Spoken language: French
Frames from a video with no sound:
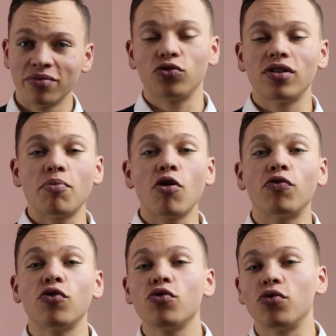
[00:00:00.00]
Tout d'abord,
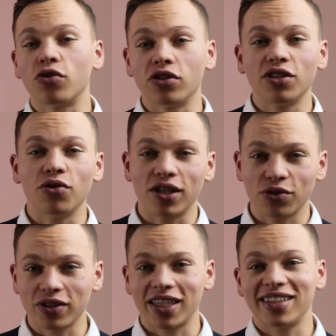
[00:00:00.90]
volons aux côtés de la
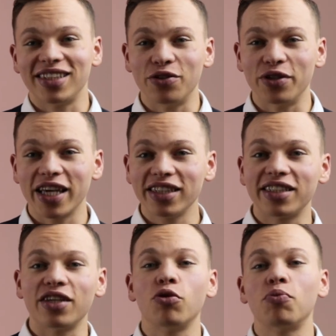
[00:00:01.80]
sonde Cassini-Huygens
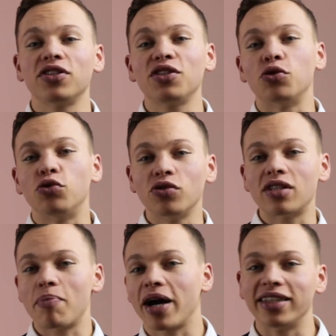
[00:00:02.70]
qui est composée de
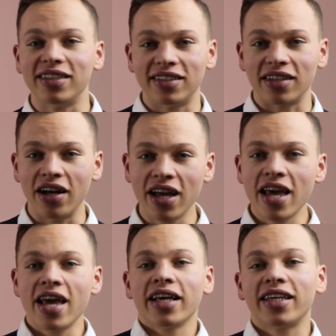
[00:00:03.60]
deux appareils distincts,
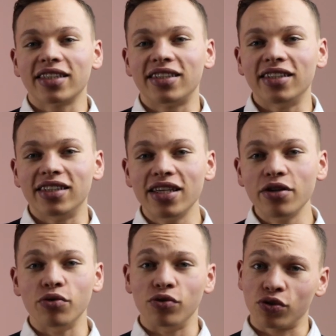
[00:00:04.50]
Cassini,
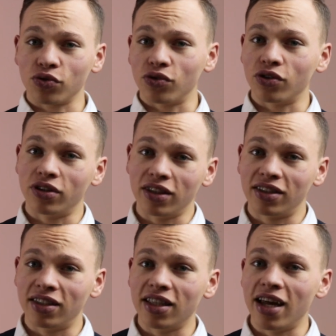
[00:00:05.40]
une sonde
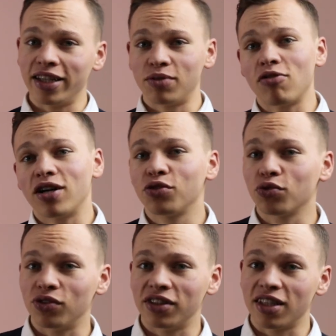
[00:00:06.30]
destinée à
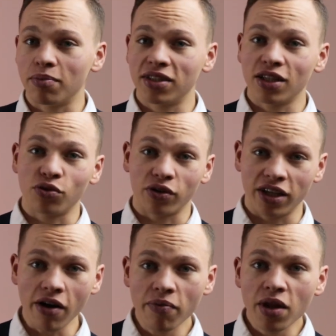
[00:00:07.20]
l'exploration du système
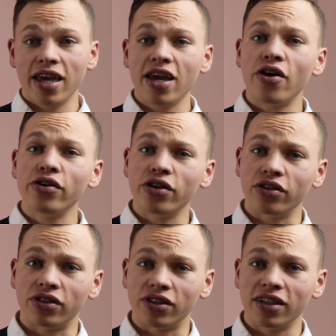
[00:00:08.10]
saturnien, et
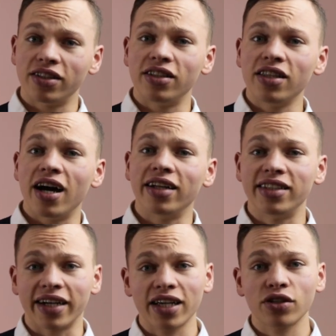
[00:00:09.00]
Huygens, destinée à
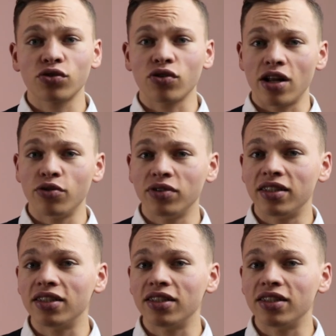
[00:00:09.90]
atterrir sur la Lune